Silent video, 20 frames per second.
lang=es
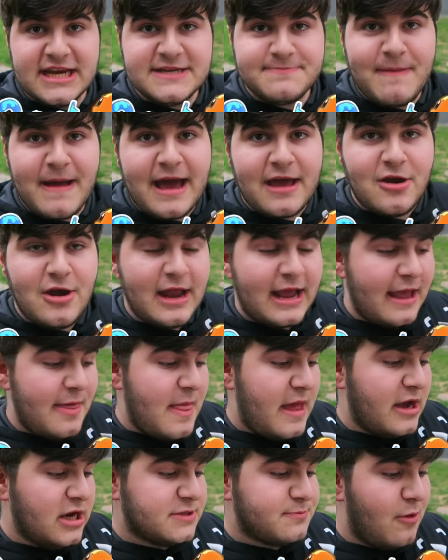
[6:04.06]
tres pájaros
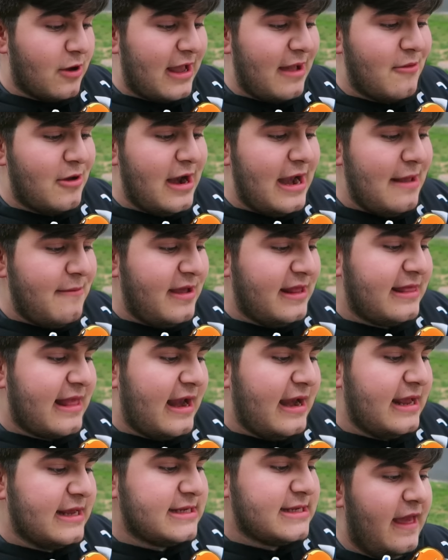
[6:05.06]
legendarios Pokémon
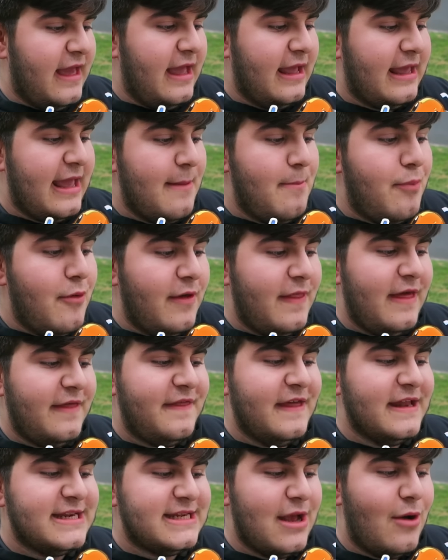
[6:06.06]
elementales eh, que puede
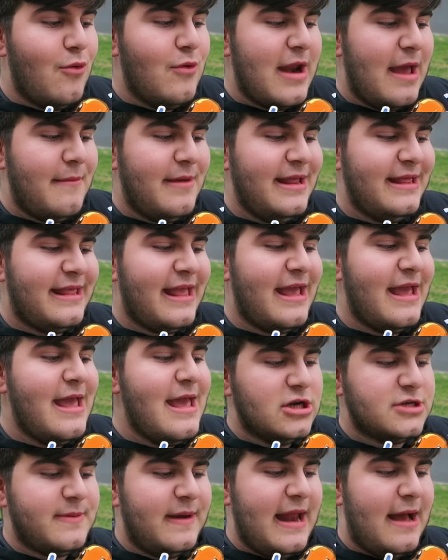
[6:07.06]
decir seguramente
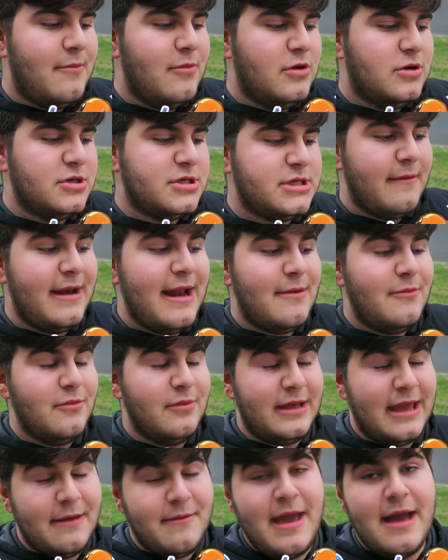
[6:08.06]
los veramos, que, veramos,
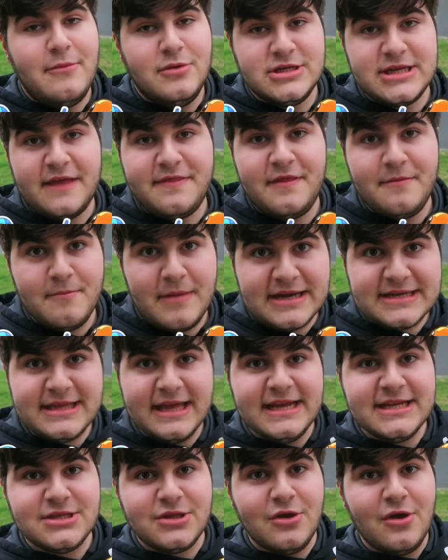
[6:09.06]
que veamos más
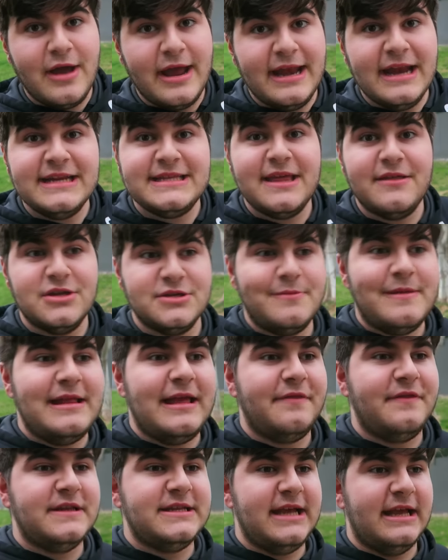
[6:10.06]
de esto en este
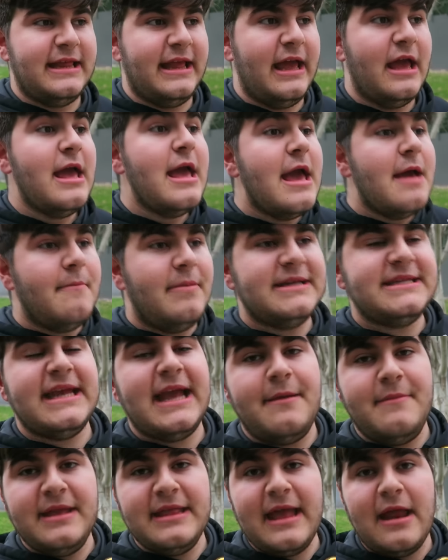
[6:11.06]
2017.
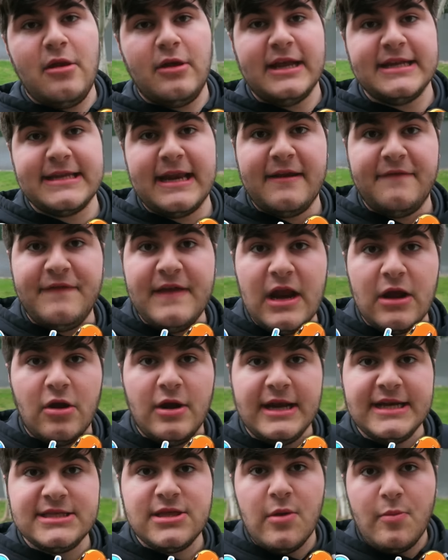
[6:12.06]
Básicamente a lo que se refiere
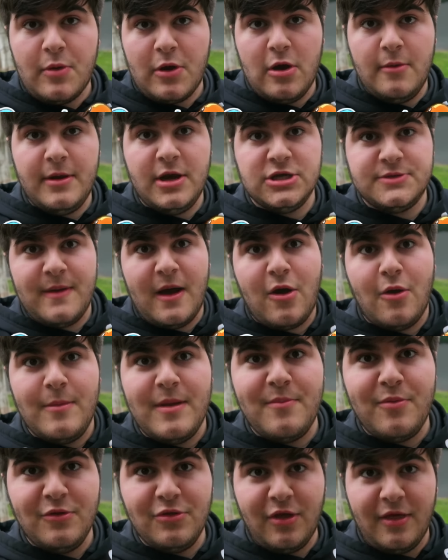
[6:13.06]
con esto, por lo menos bajo
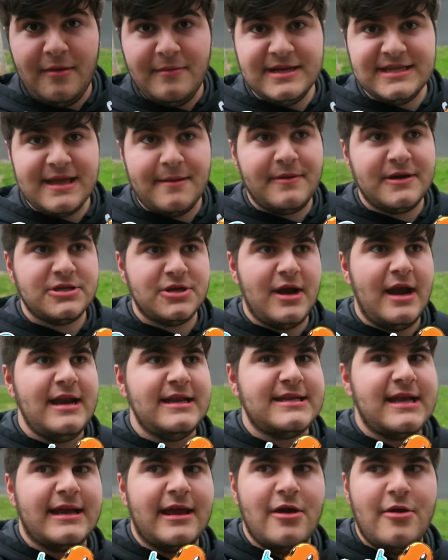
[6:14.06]
mi punto de vista personal,
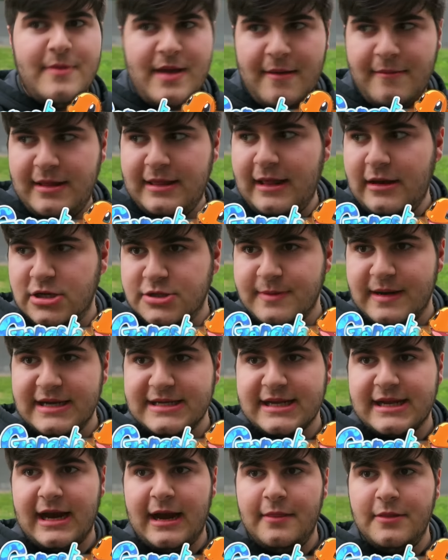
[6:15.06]
es a que obviamente los van
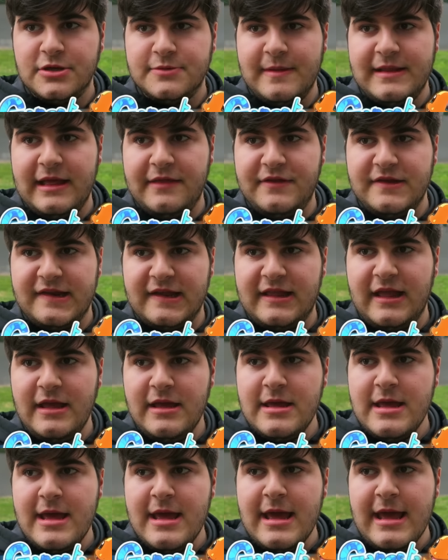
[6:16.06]
a sacar en 2017
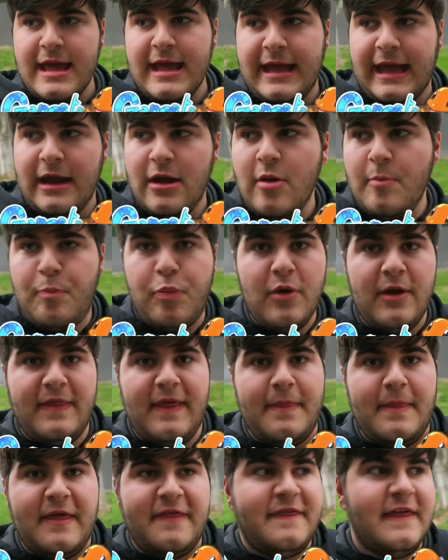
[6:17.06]
y que no
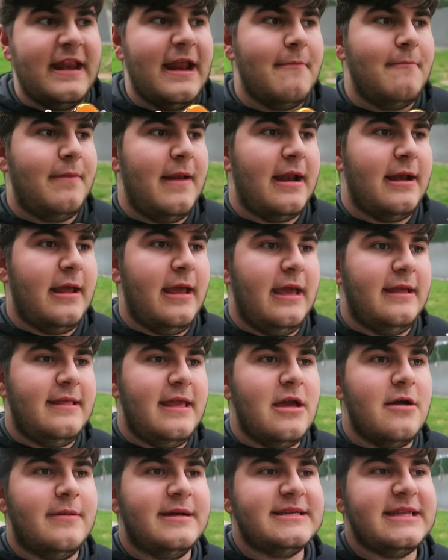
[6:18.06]
pueden decir en plan, eh
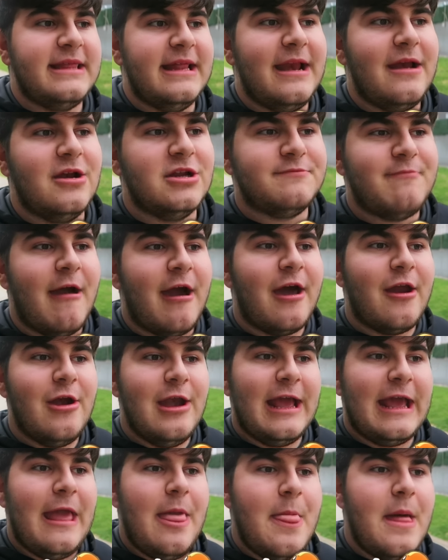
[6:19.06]
tío, vas a tener los pájaros
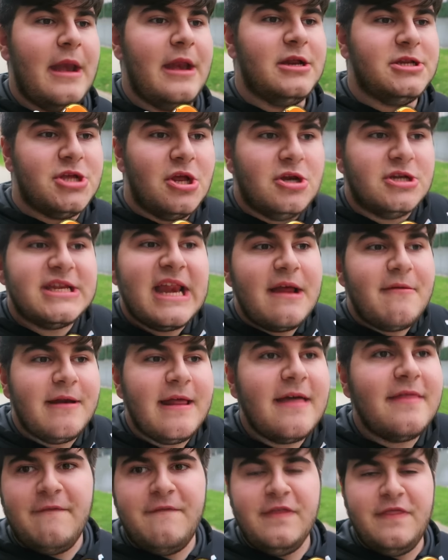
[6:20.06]
legendarios. Yo no sé la
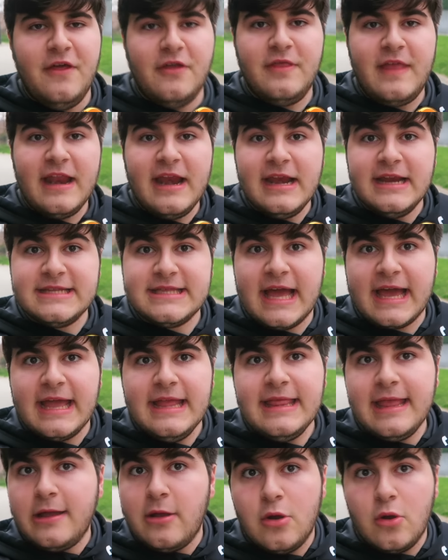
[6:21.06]
verdad, la afición tienen esta
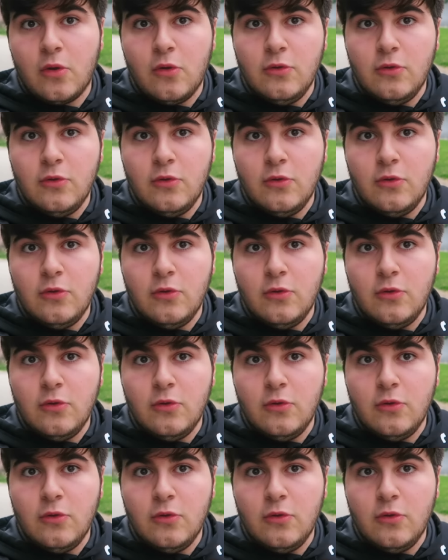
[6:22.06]
gente con